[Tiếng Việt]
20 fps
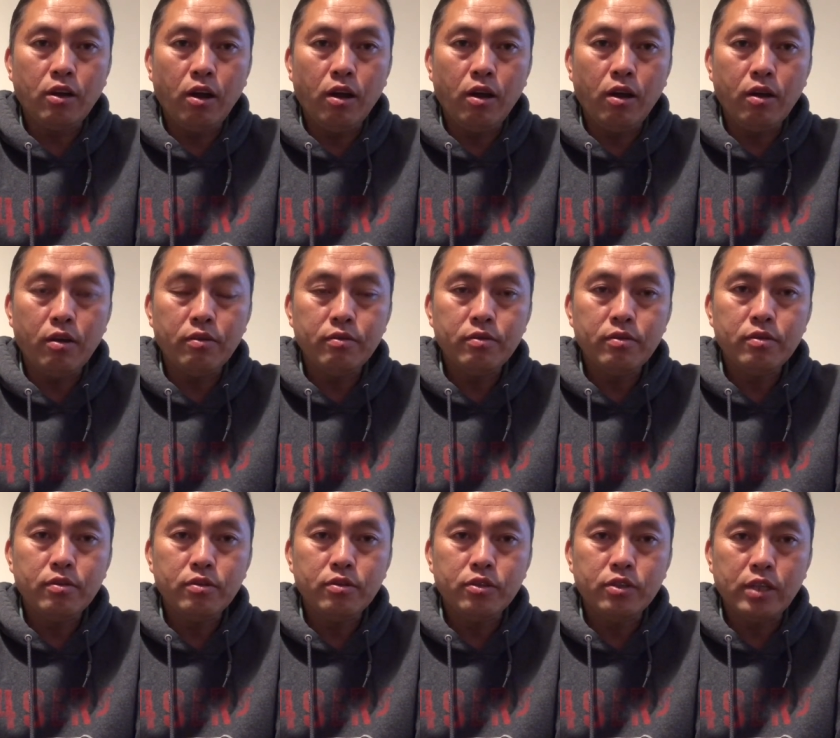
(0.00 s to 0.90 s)
ấy có
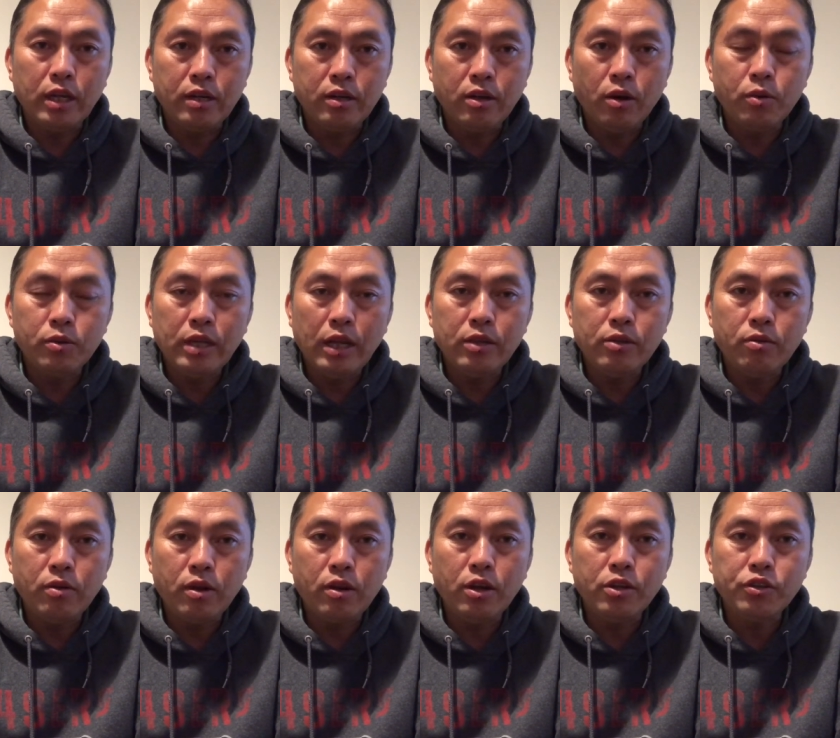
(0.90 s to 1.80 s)
chẳng có lúc
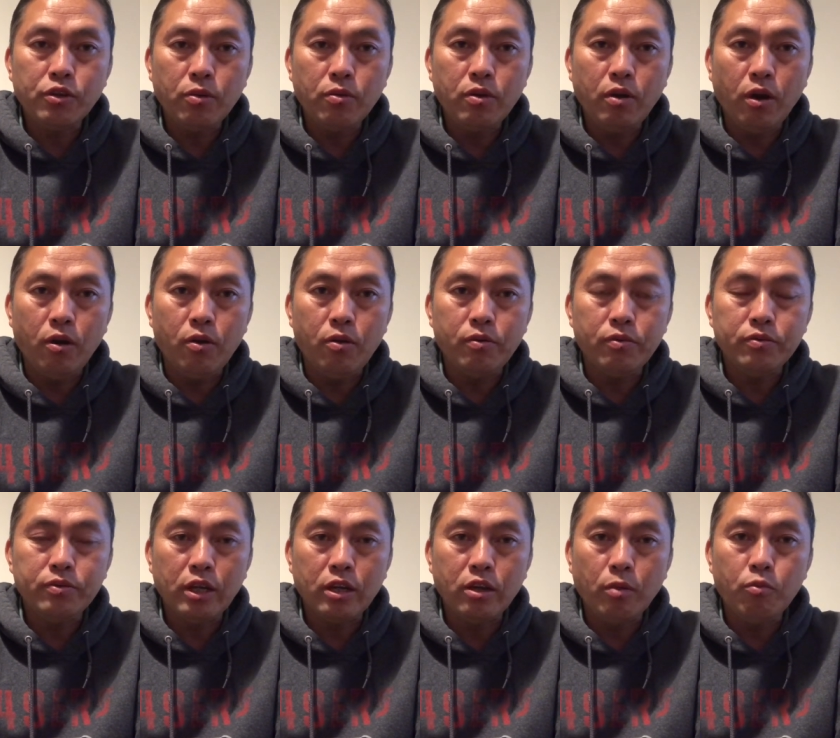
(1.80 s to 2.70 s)
chân nhung nó có trong
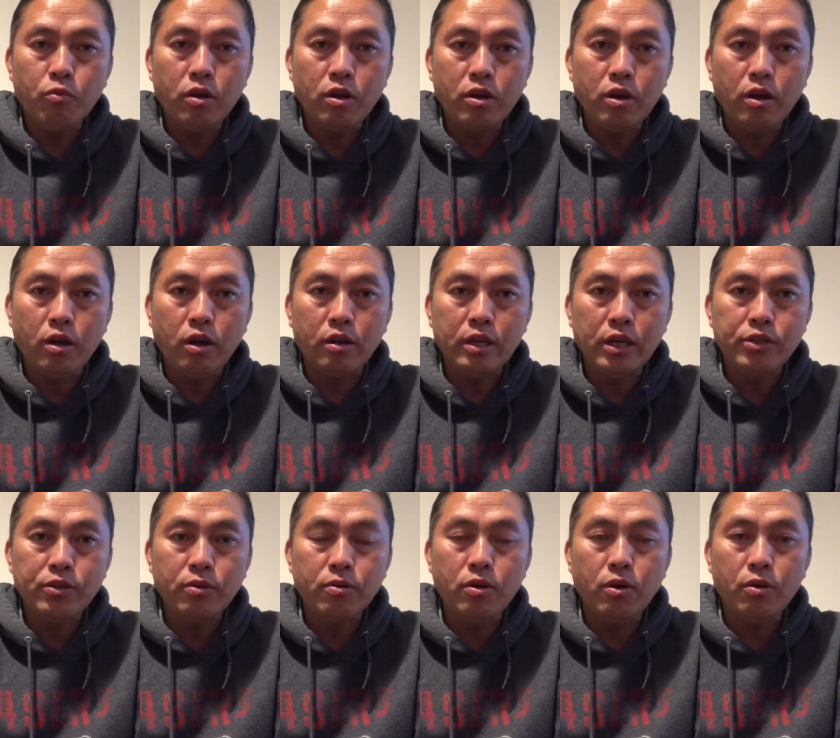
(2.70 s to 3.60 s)
câu chỉ có mua có
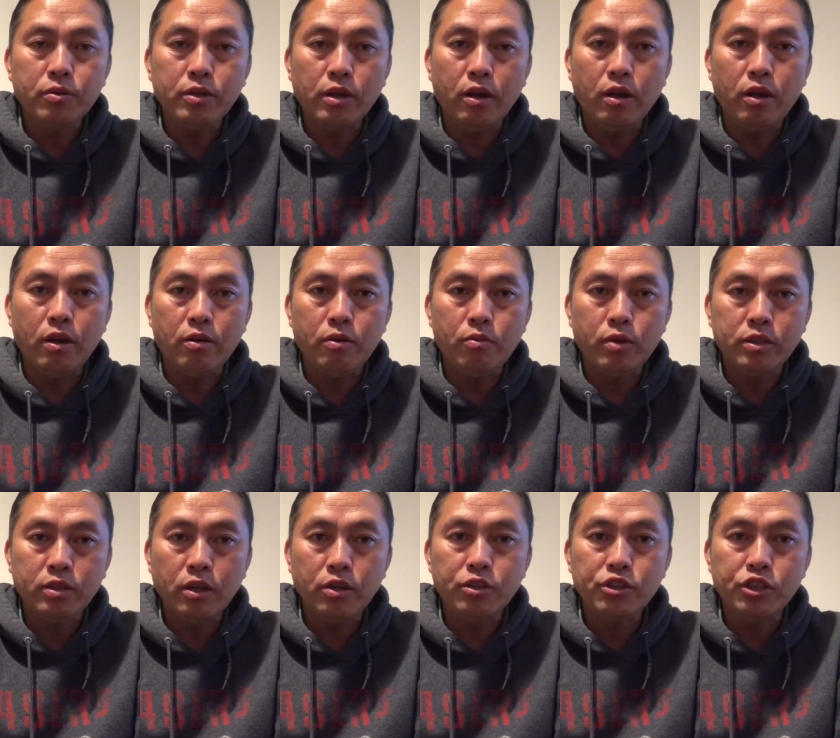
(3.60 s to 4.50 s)
khó kỳ trong câu cho
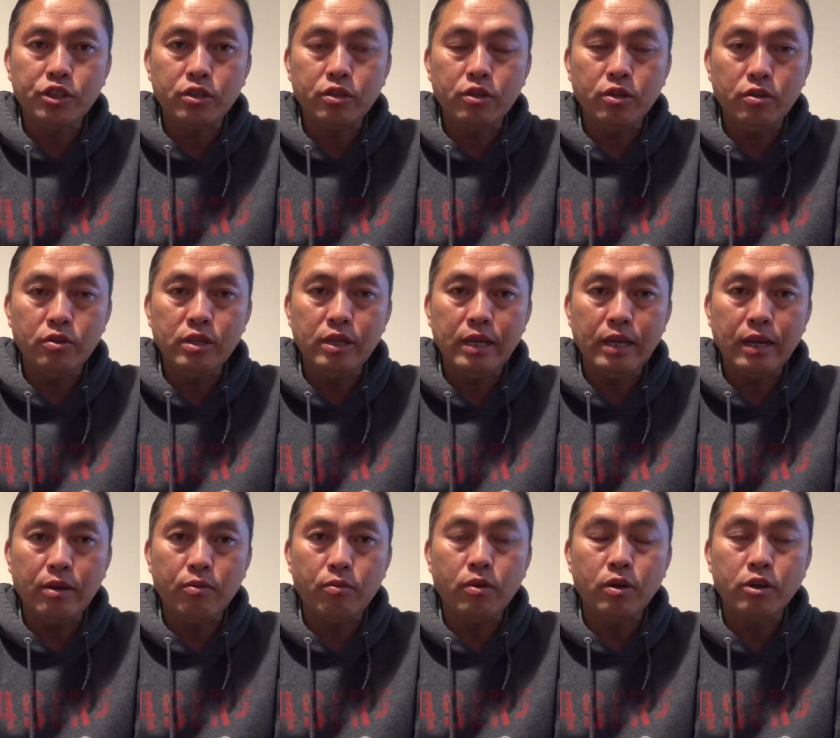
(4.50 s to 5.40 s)
là vật chơi khử
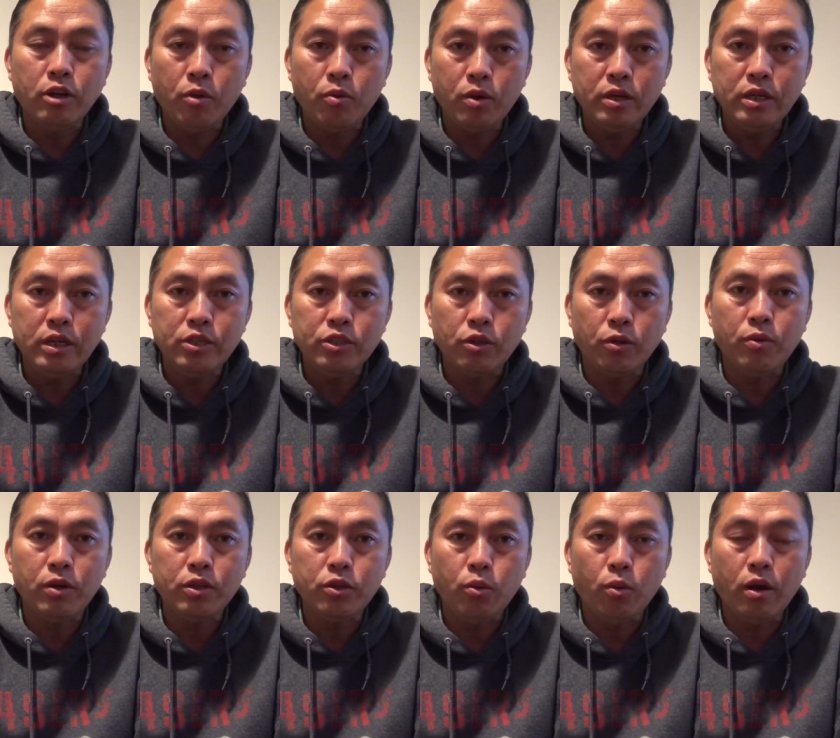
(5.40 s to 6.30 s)
nhẹ vật đầu vật
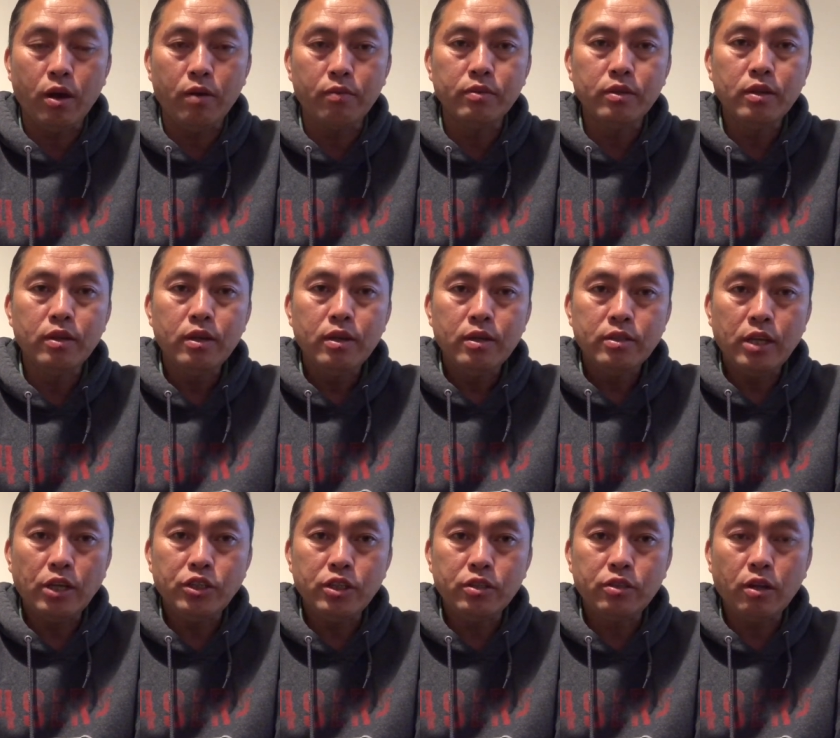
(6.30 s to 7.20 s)
đi sổ phát chùa
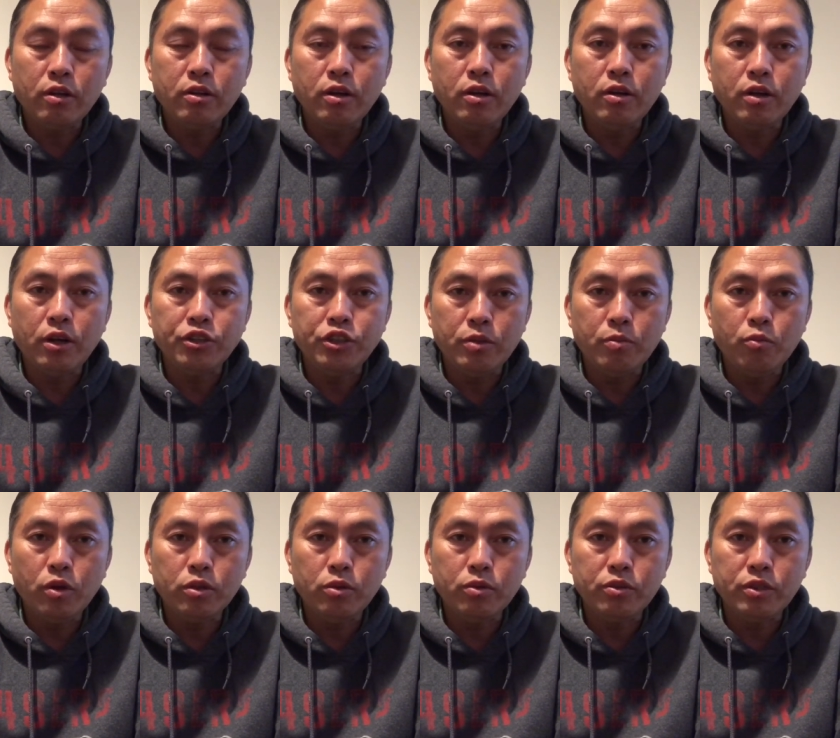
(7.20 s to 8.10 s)
ta chỉ tập cơ
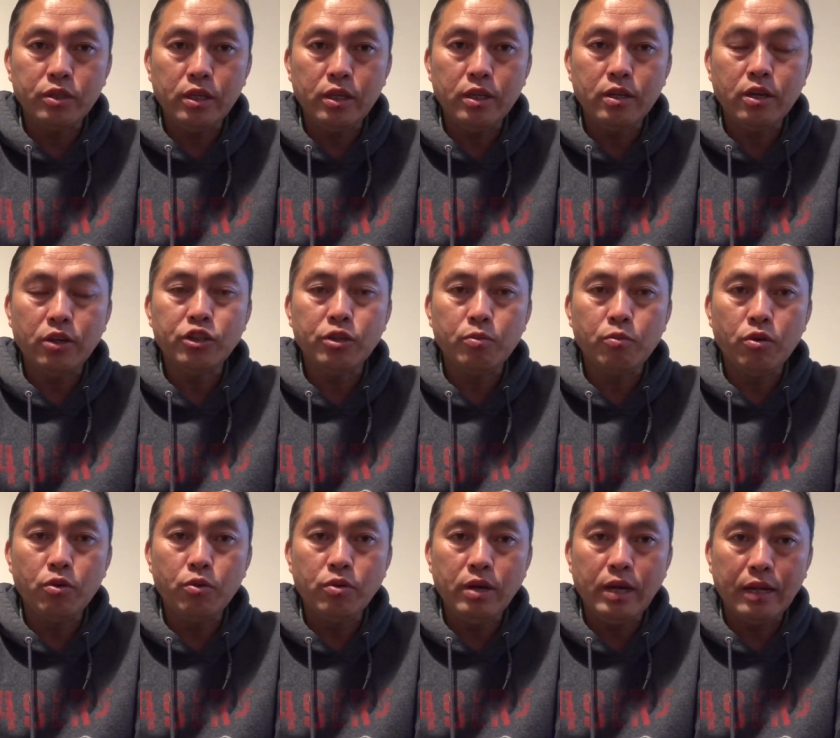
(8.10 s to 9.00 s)
các chỉ mua tổ chí
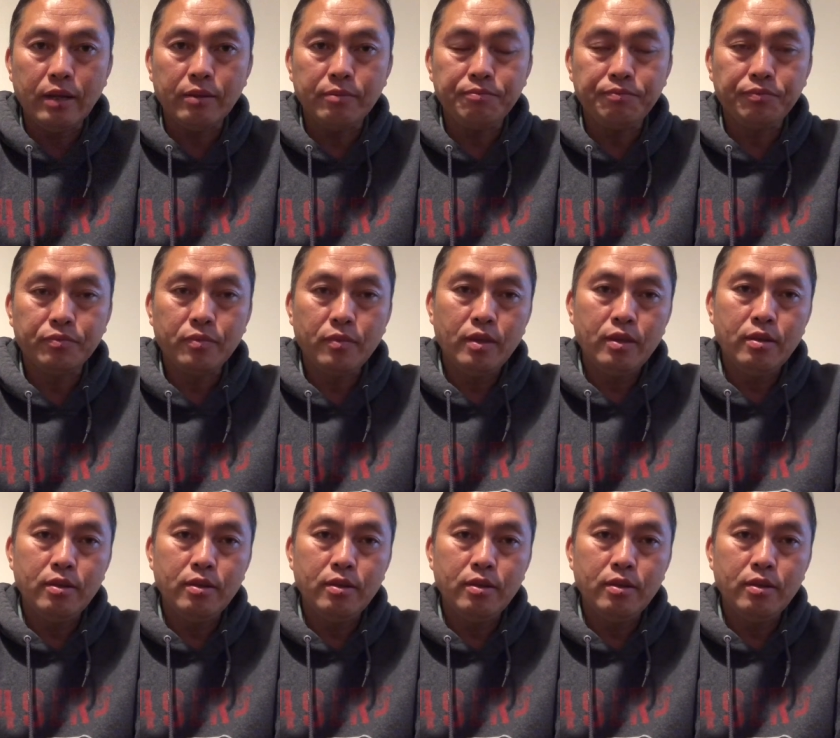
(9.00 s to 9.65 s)
các chỉ mua lúc này